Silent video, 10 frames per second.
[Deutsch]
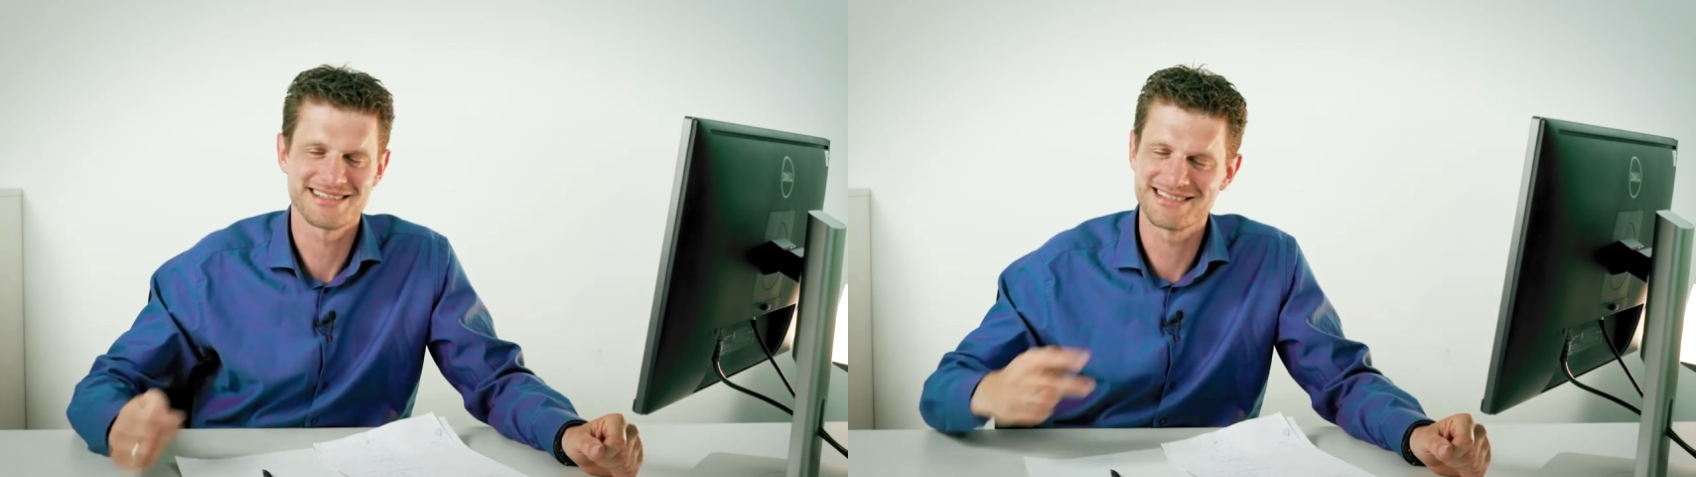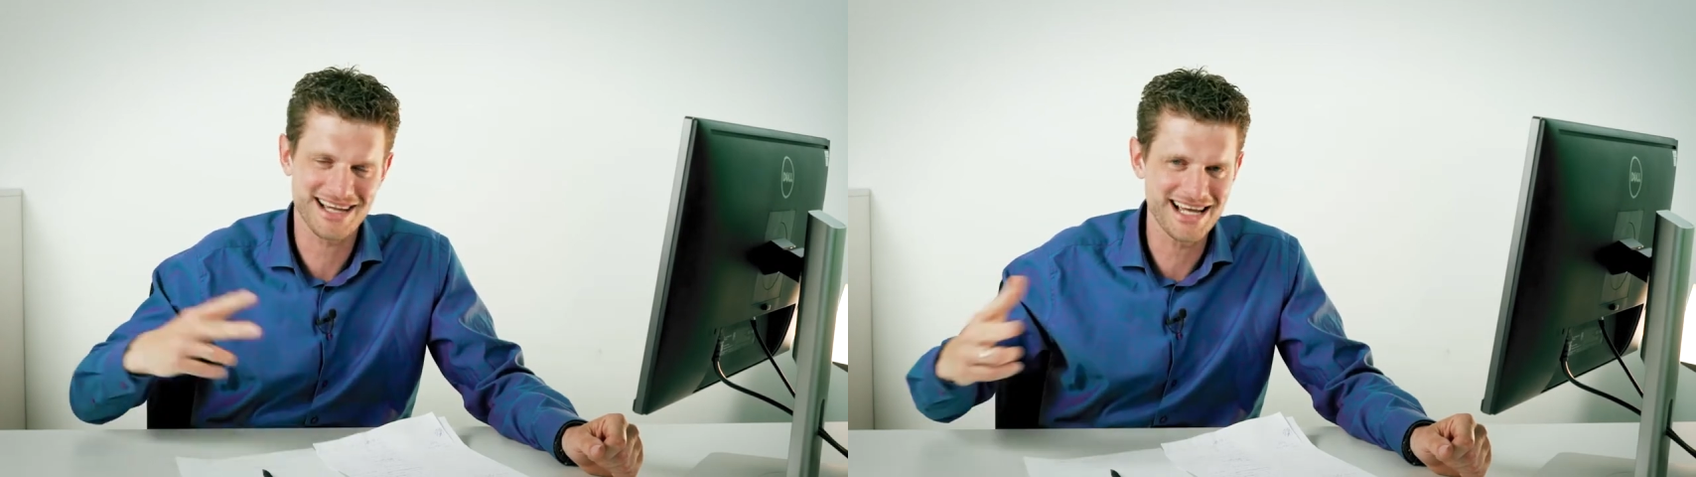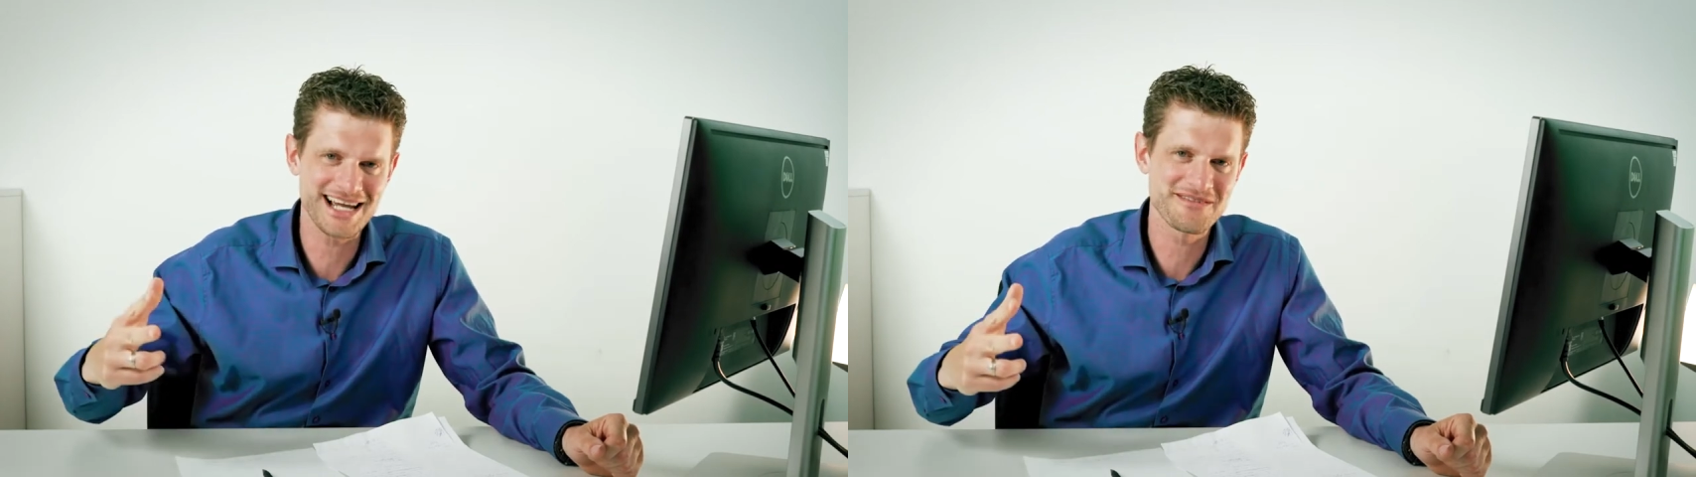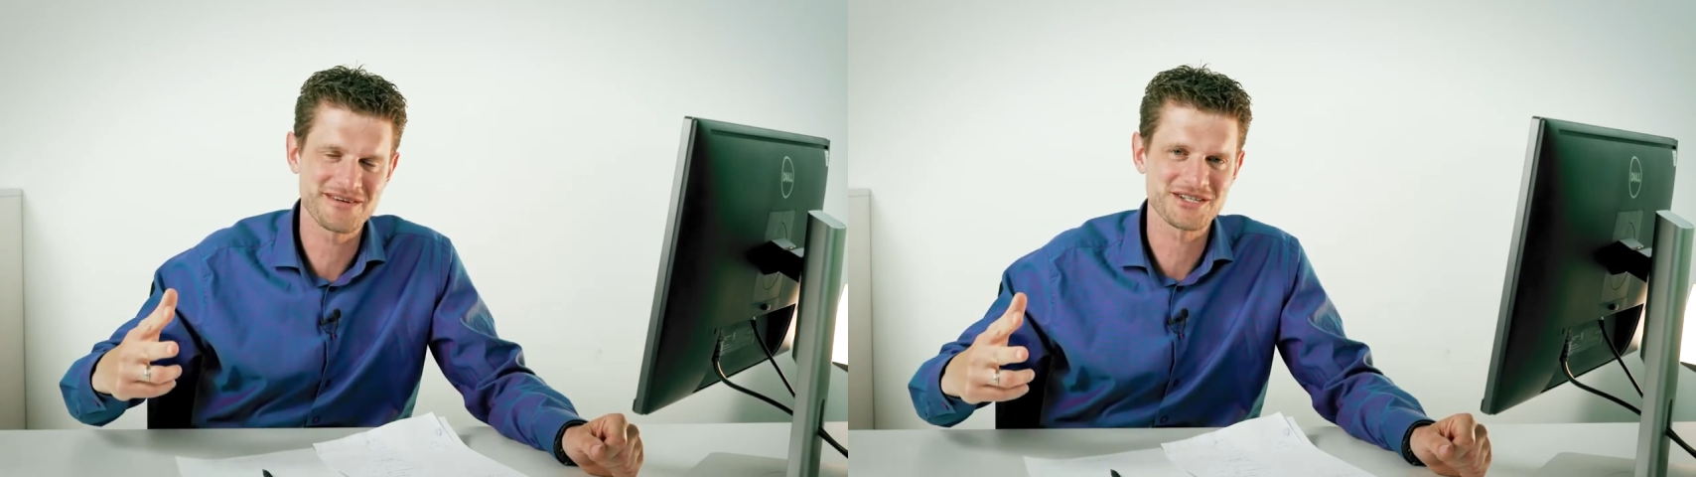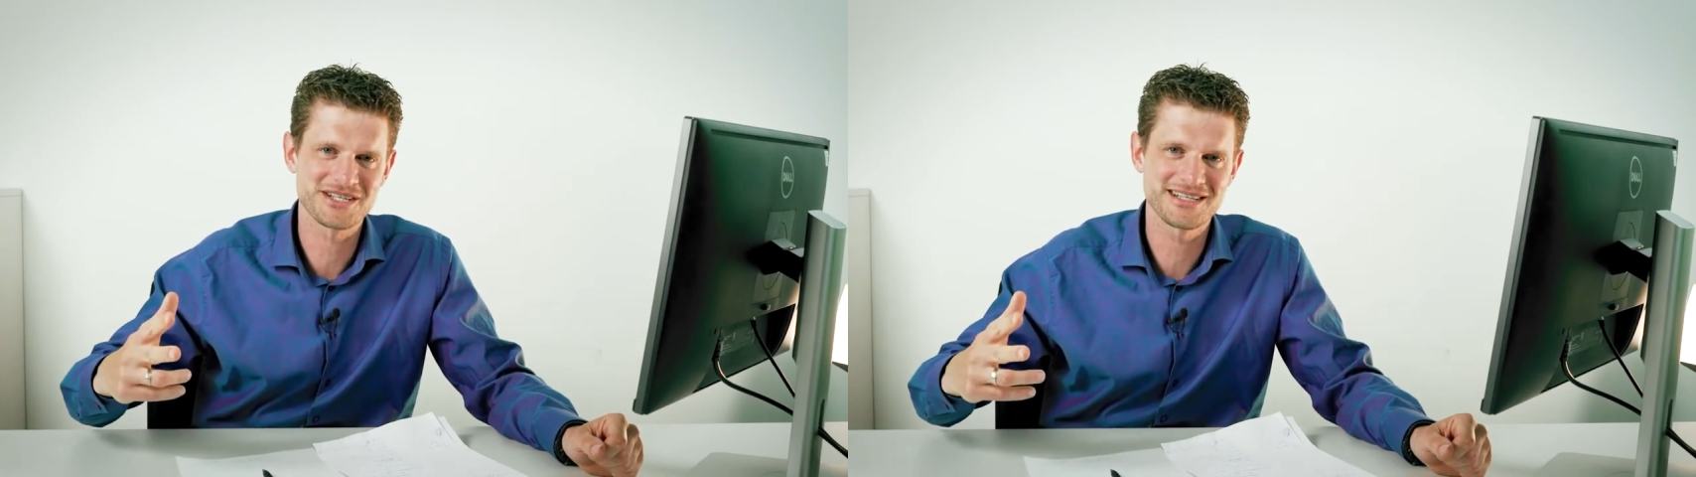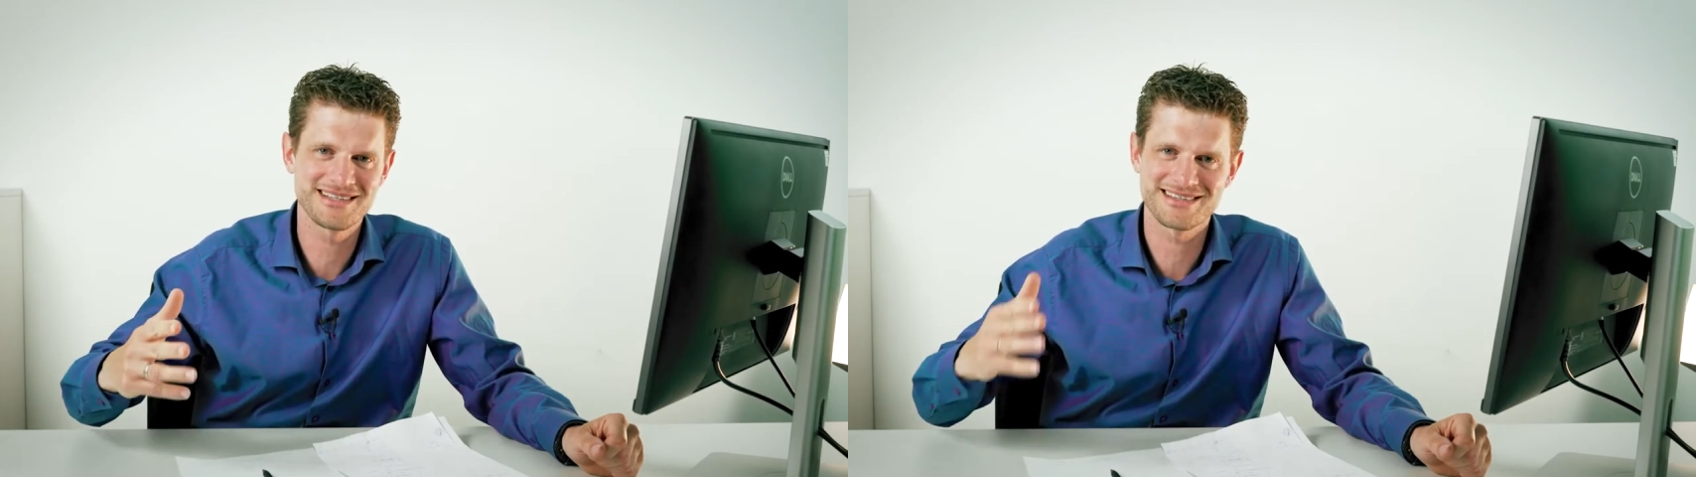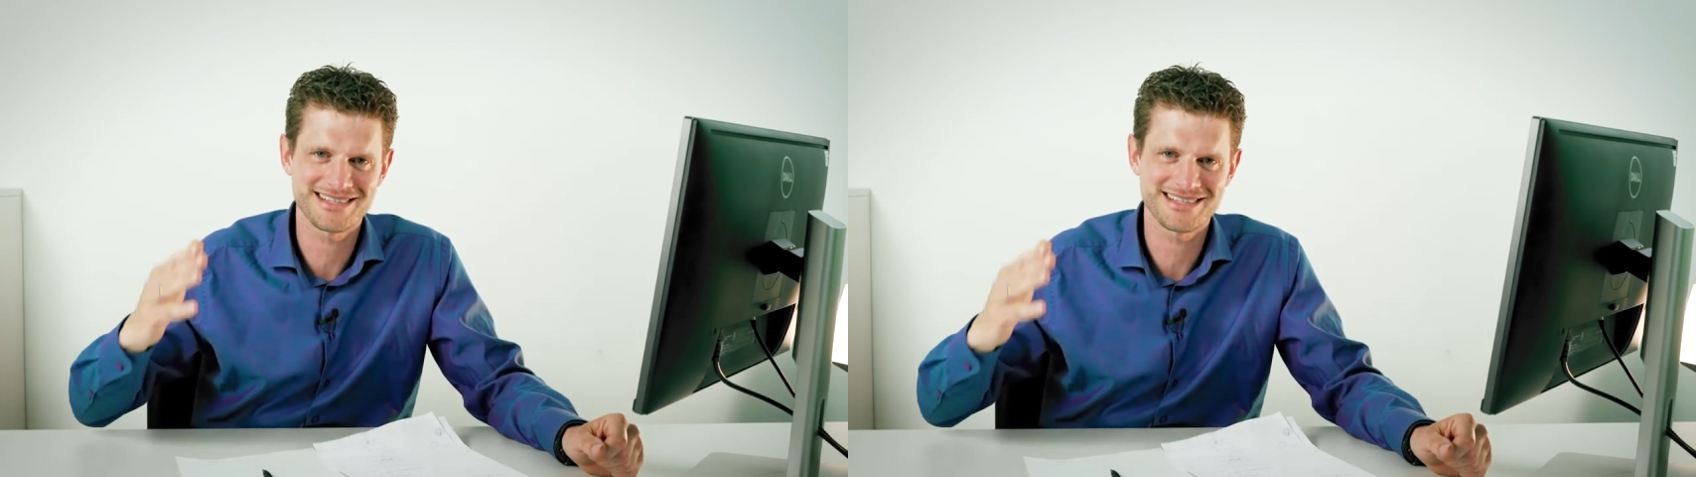Das sind drei einfache Schritte,